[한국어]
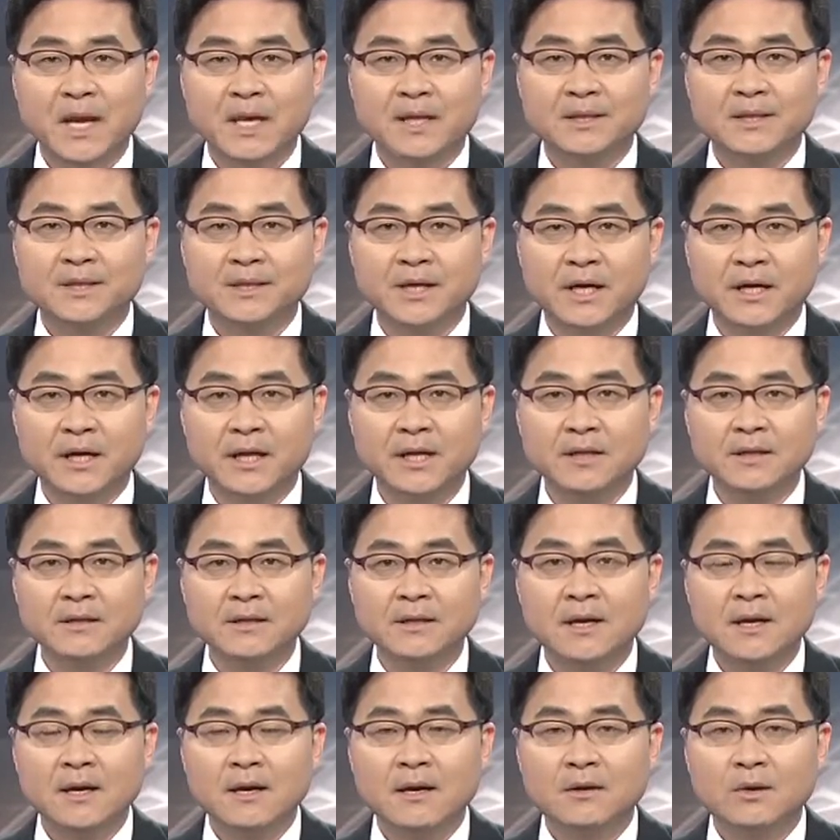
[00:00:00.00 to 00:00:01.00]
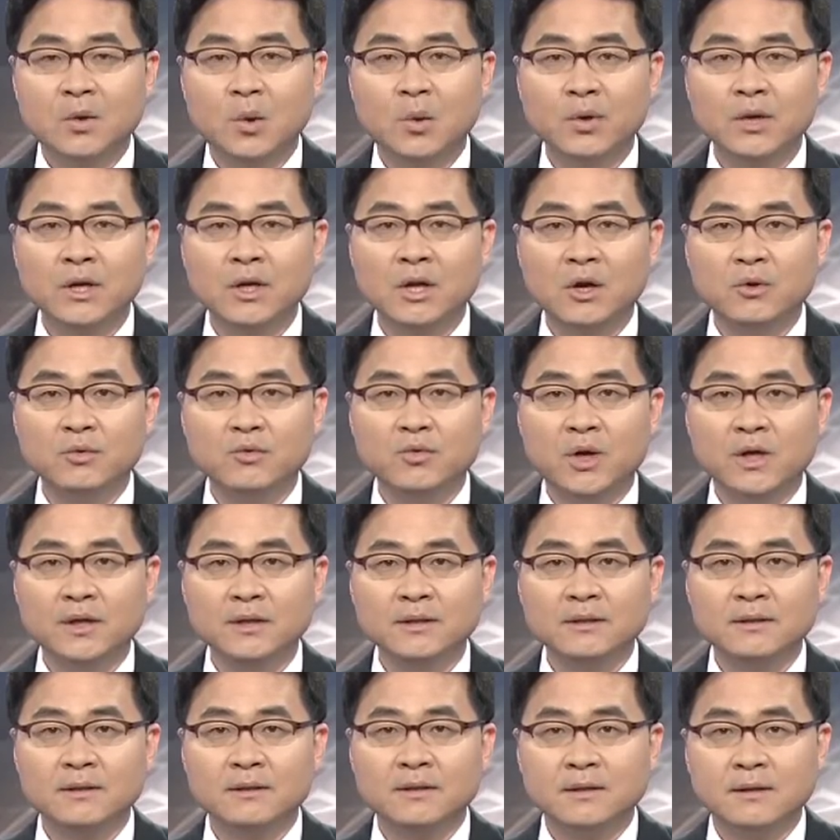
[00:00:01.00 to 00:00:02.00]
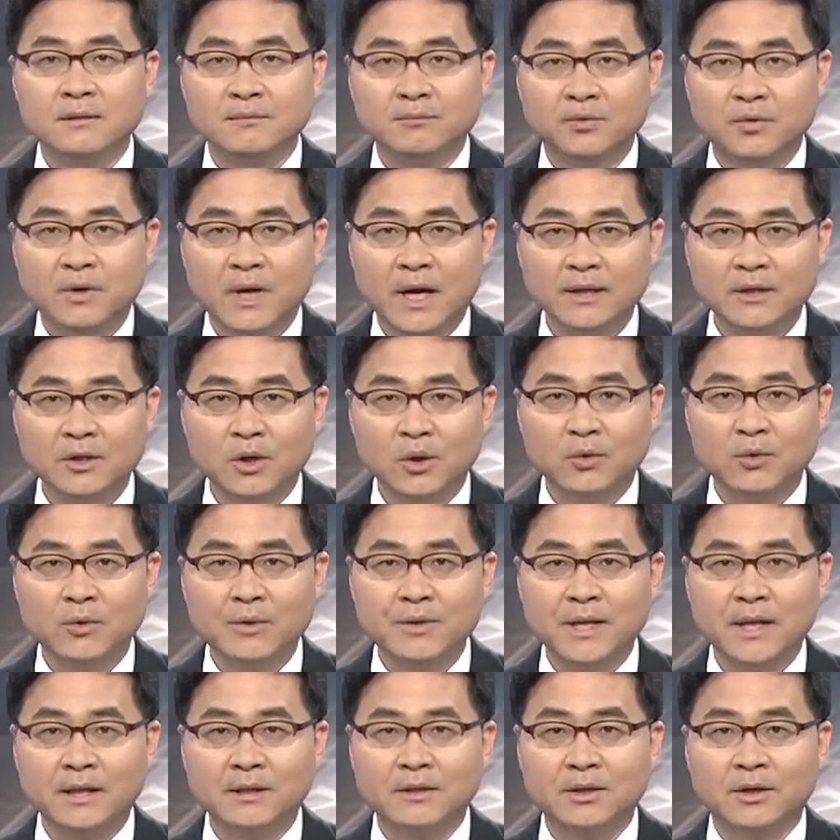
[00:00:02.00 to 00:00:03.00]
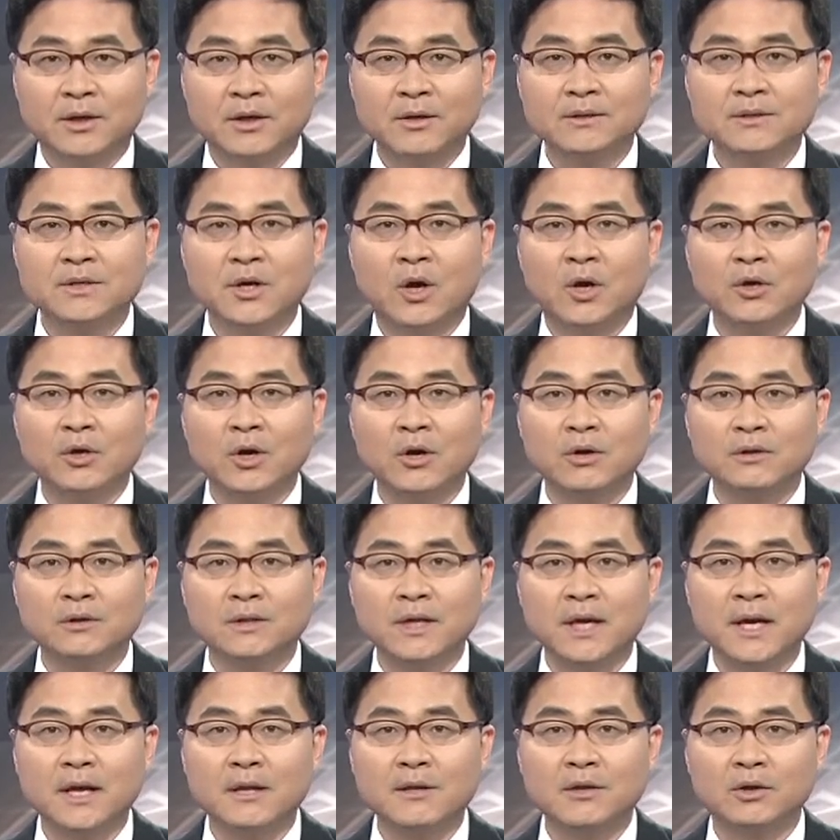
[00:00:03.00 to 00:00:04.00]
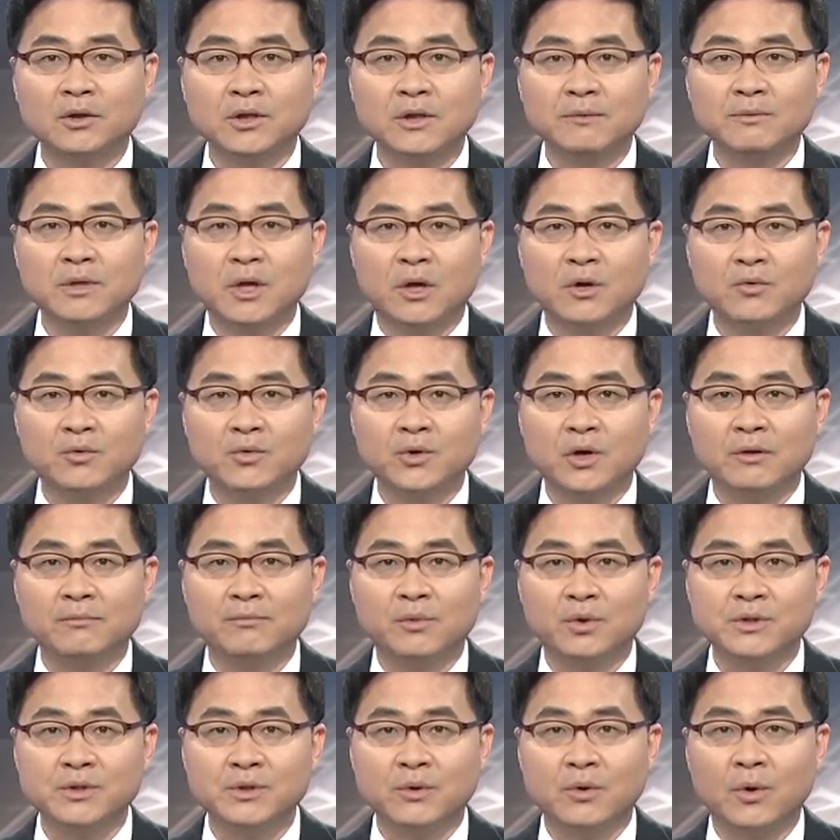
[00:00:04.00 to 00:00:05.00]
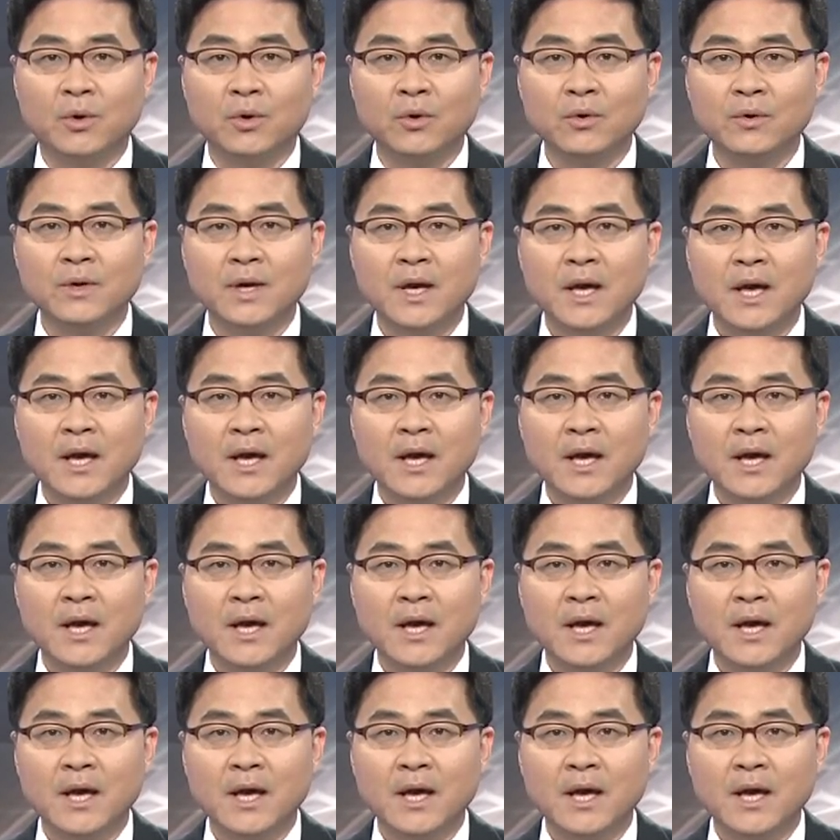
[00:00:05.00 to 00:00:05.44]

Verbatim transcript: 이 시간에는 통일연구원 북한연구센터 정영태 선임연구위원 모시고